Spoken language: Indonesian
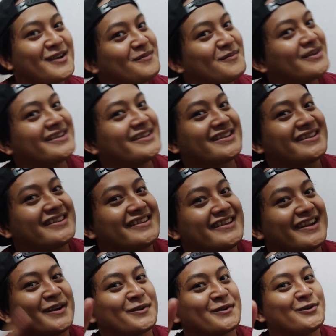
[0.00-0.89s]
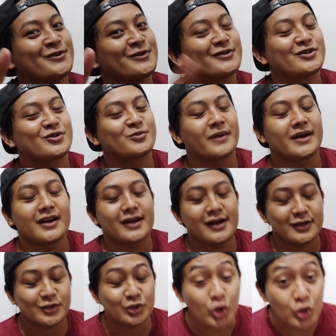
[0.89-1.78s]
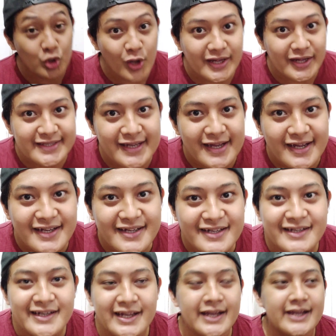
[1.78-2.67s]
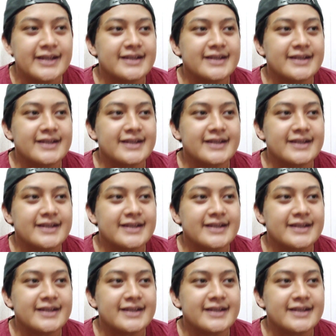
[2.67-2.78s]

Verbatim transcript: juga beli nanti di aku cuma tunggu aja